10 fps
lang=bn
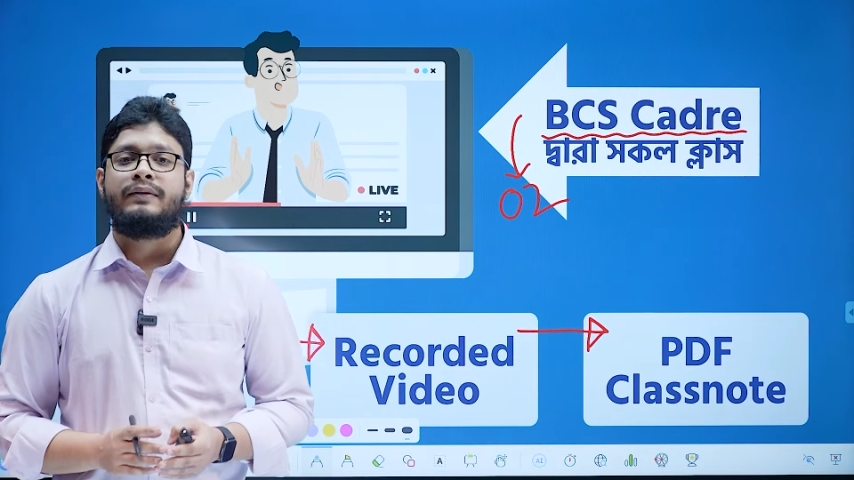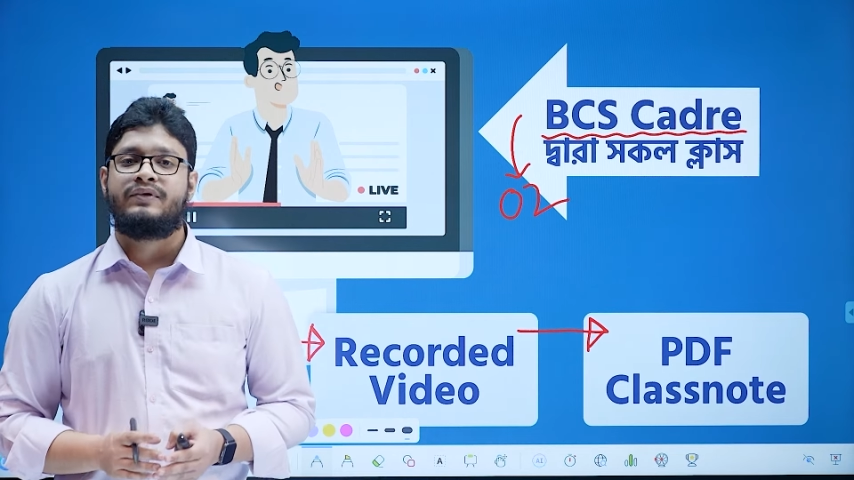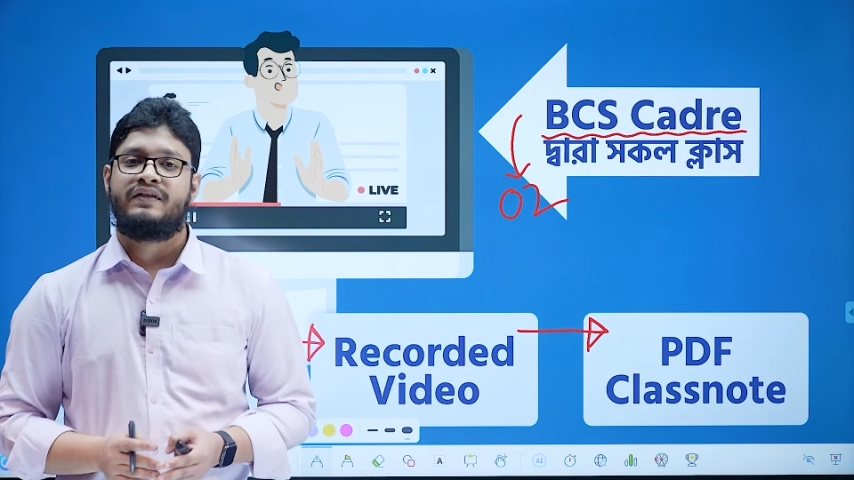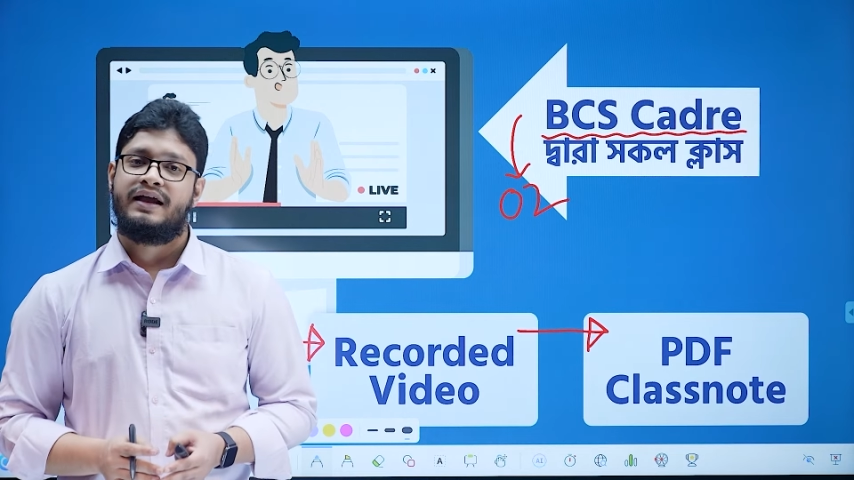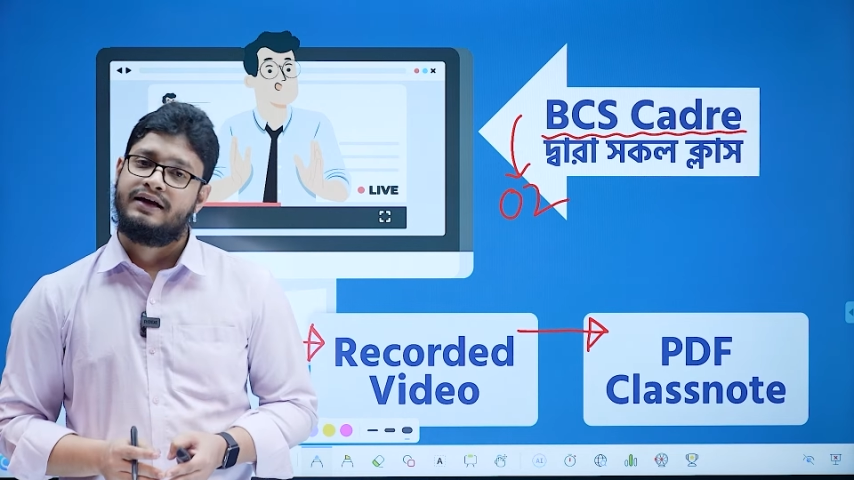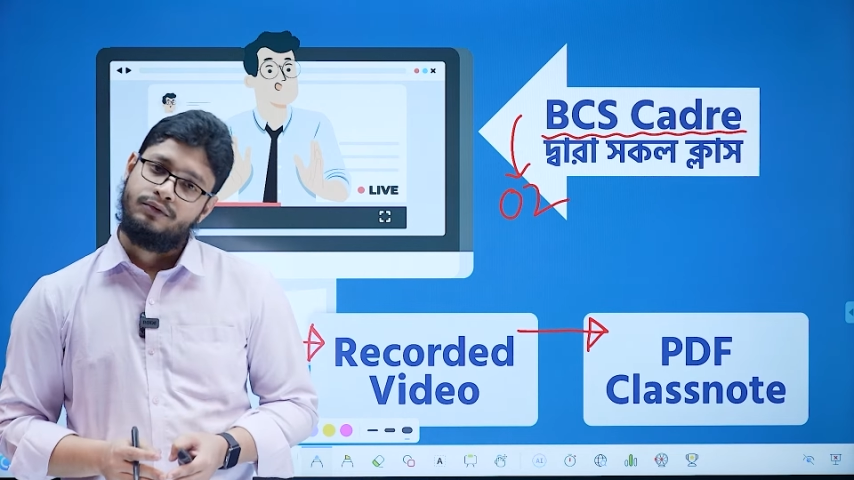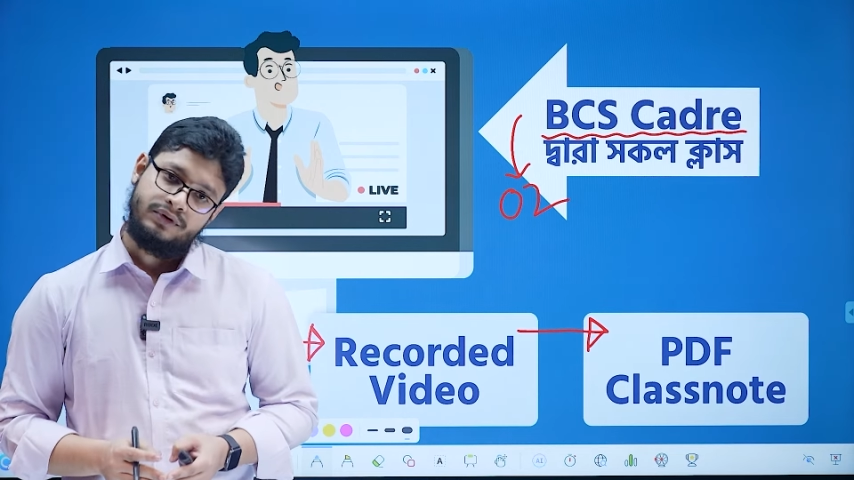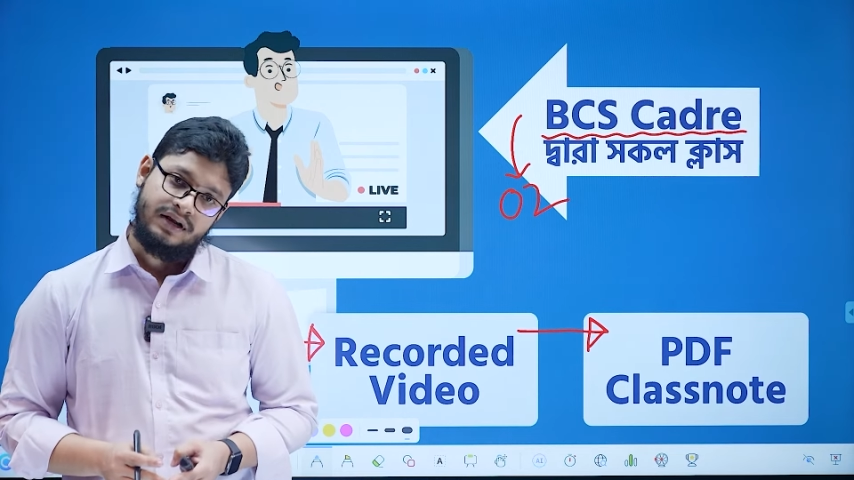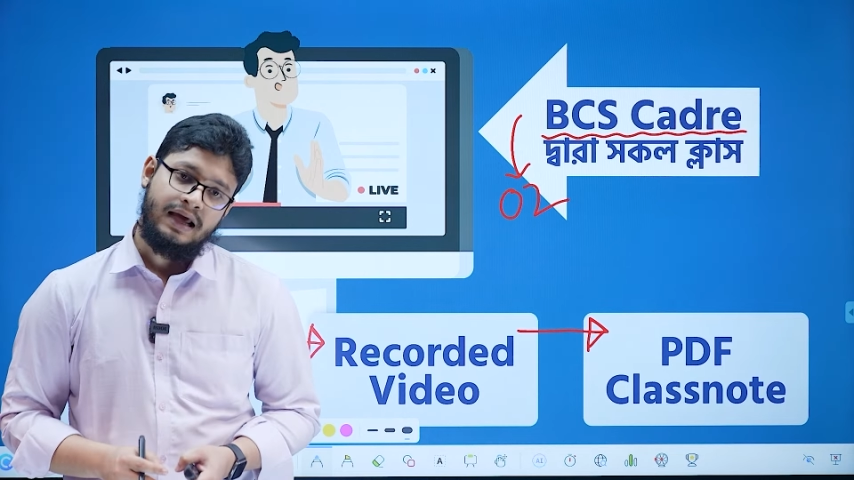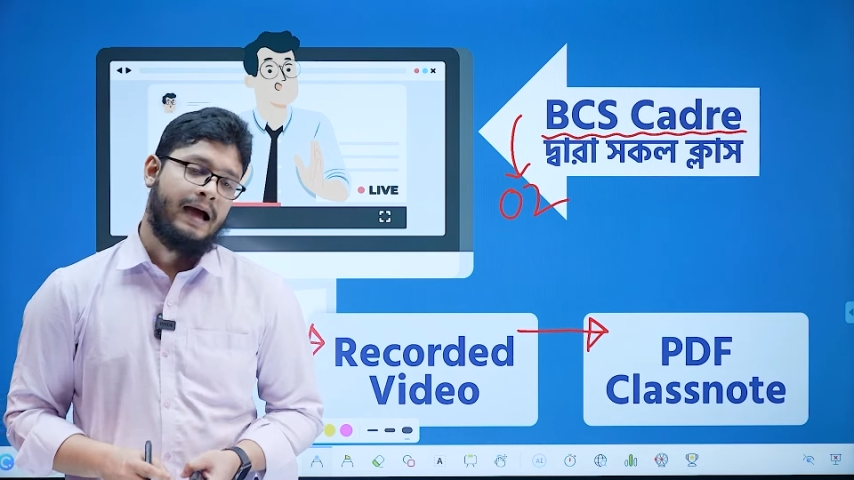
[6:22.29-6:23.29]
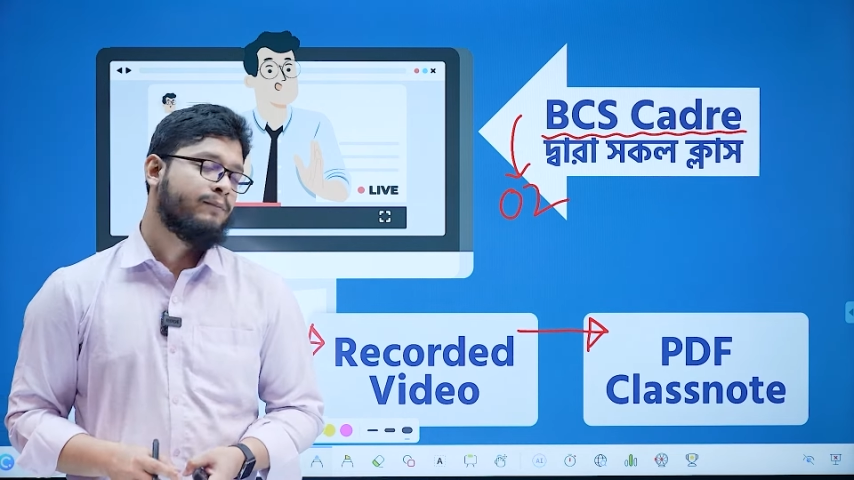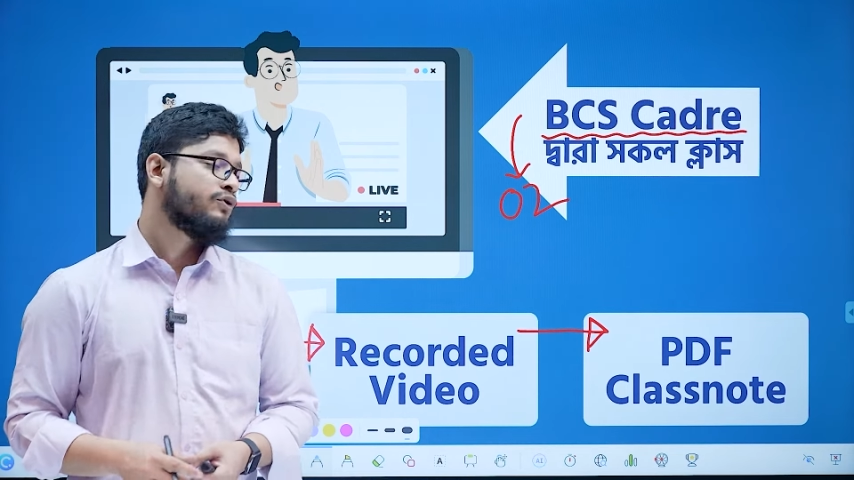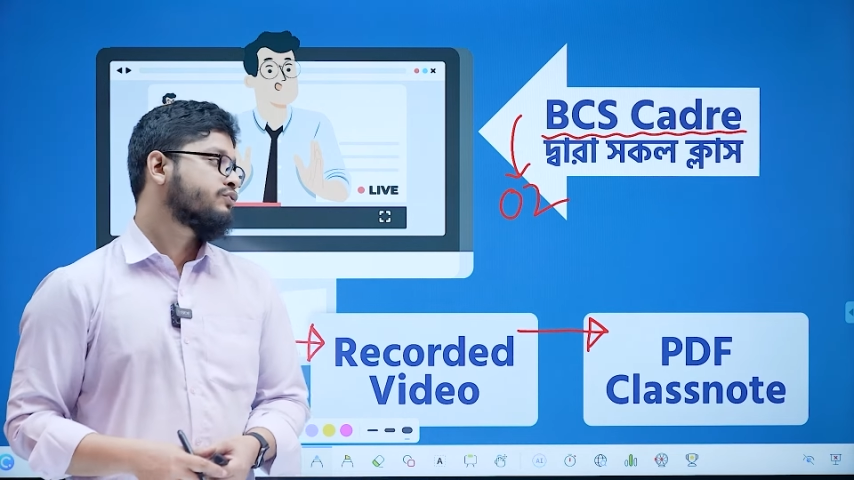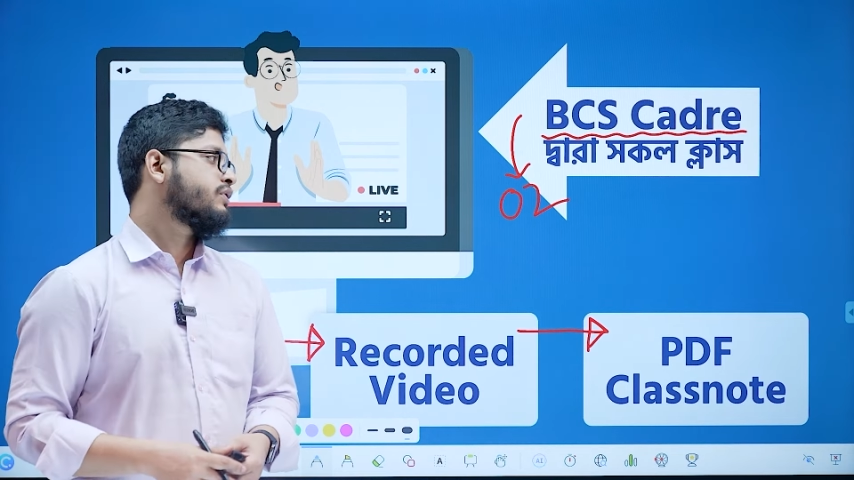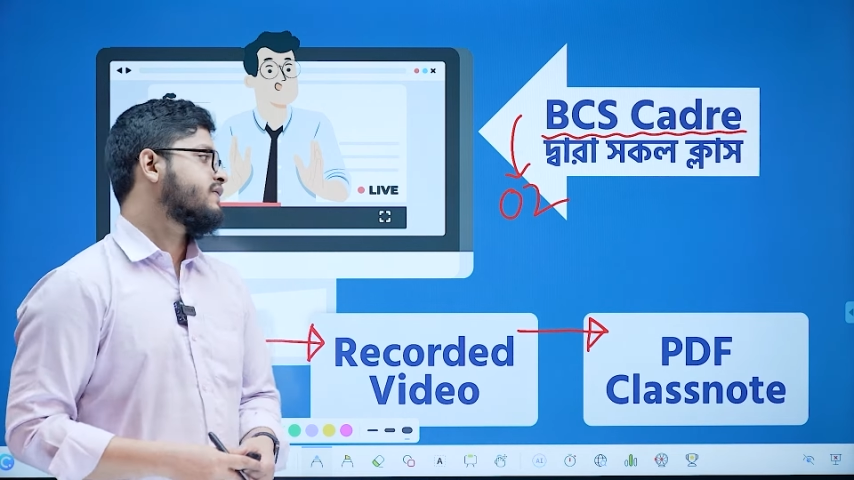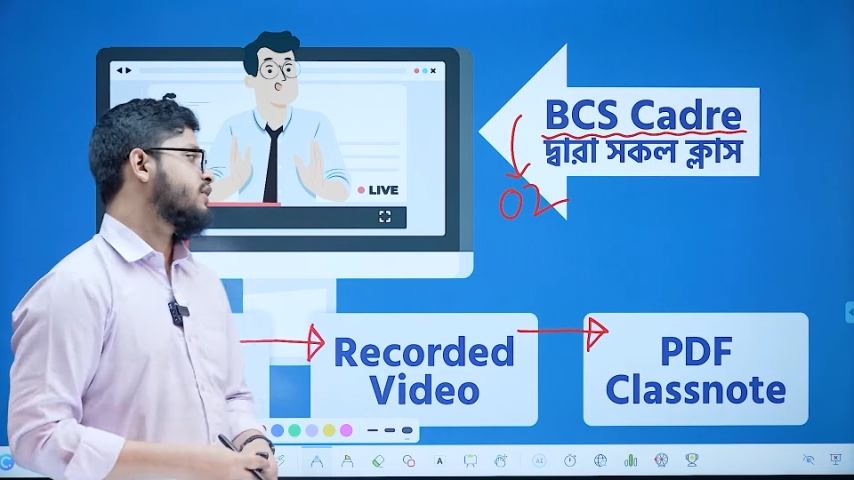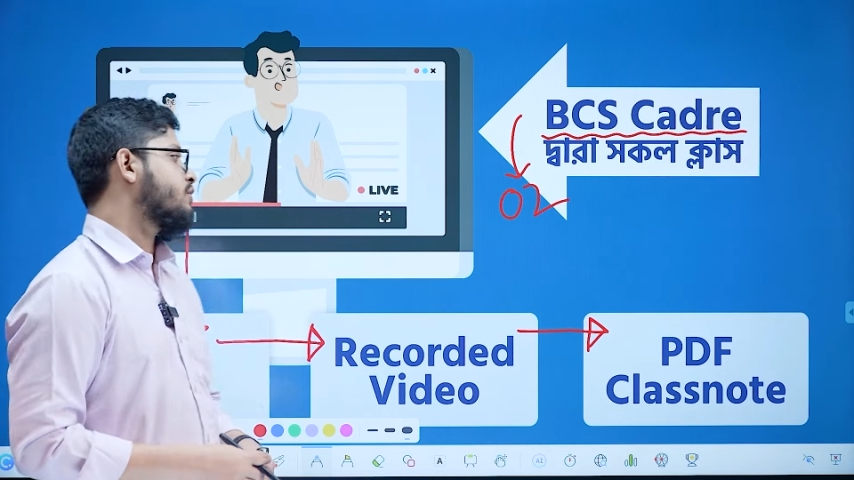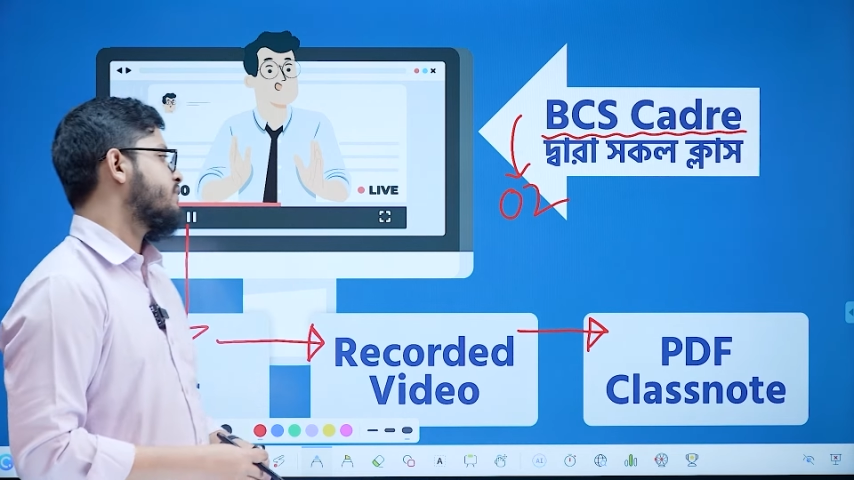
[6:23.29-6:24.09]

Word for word: আপনাদের অ্যাকাউন্টে আপলোড করে দেওয়া